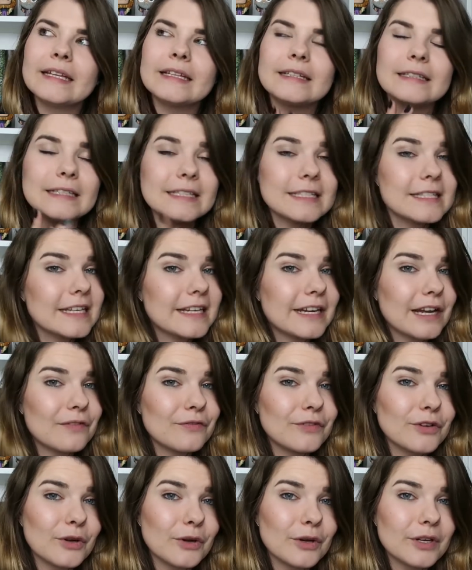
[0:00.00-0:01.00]
Nicht jeder
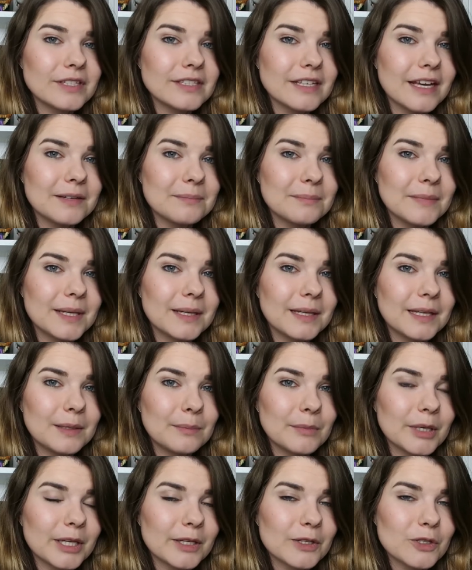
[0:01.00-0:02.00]
von euch hat mir eine
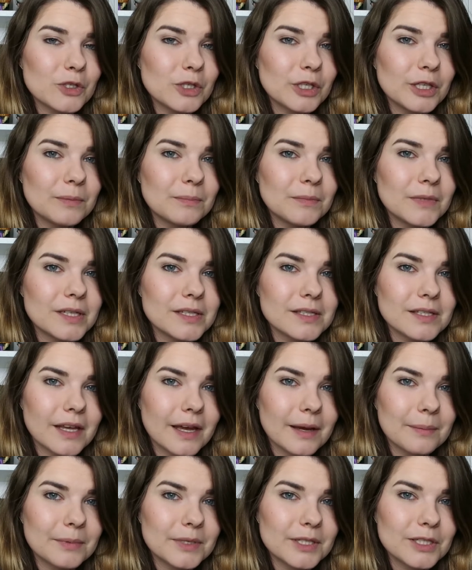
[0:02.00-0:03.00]
E-Mail geschrieben, das
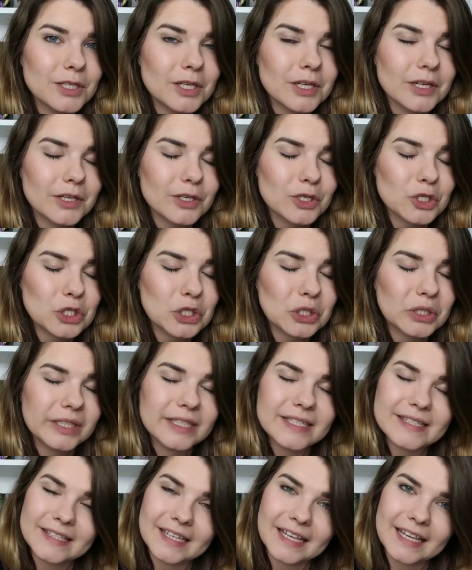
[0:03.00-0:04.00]
habe ich äh, schon
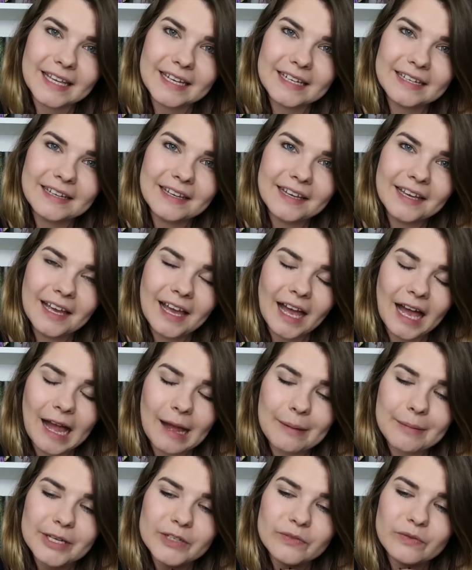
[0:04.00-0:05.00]
gesehen.
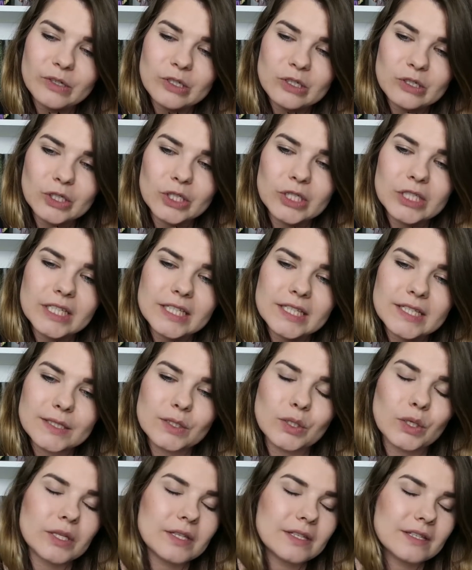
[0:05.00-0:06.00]
Aber ich wollte euch jetzt
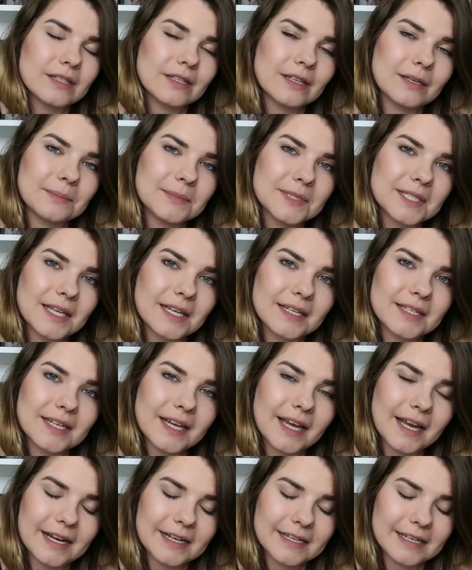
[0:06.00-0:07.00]
trotzdem dran
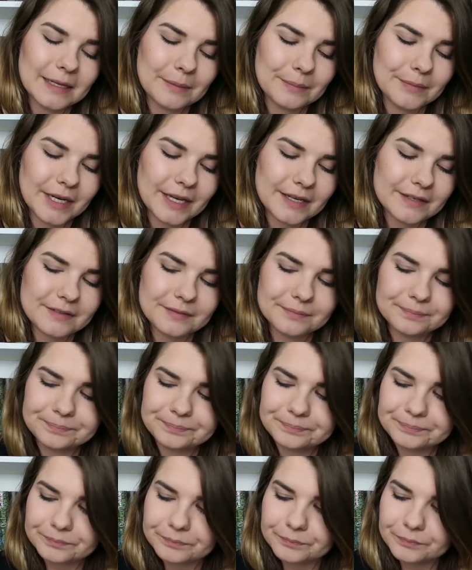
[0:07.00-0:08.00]
teilnehmen
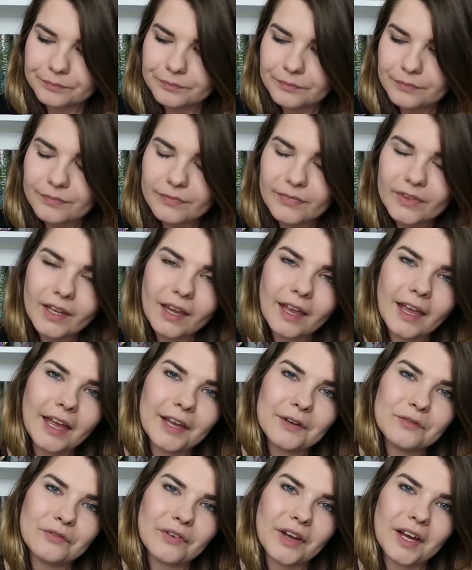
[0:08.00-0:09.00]
lassen.
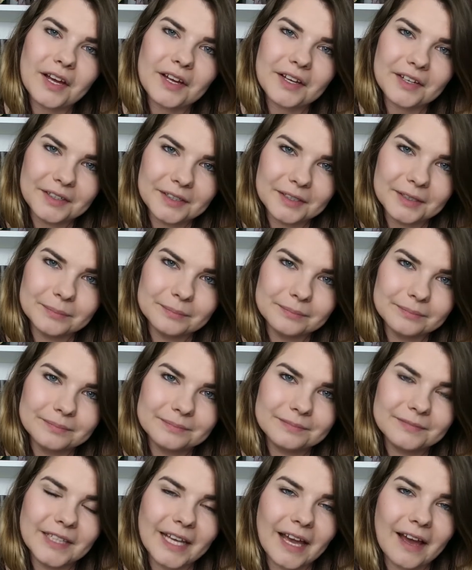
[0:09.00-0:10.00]
Einfach, ähm,
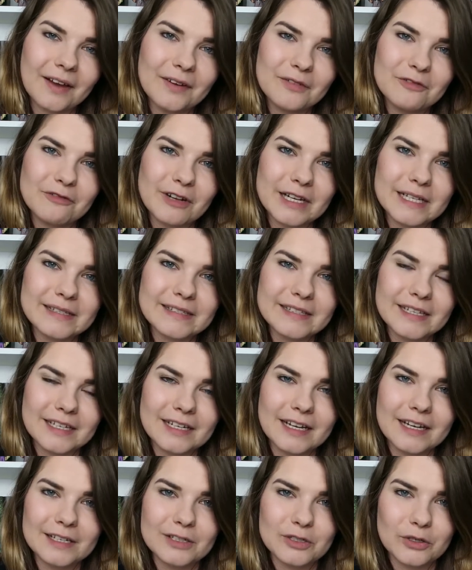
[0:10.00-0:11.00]
ja, weil es
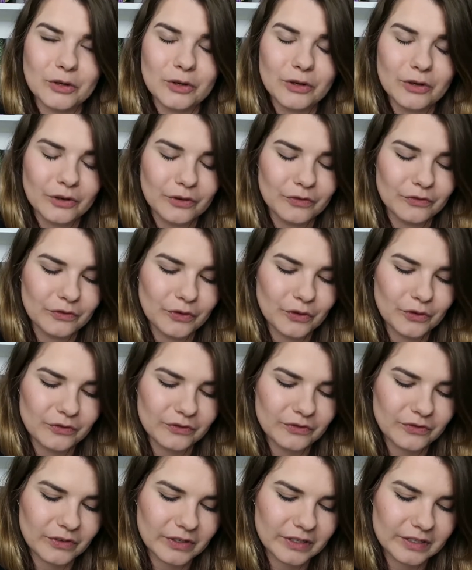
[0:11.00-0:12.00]
dann halt doch fünf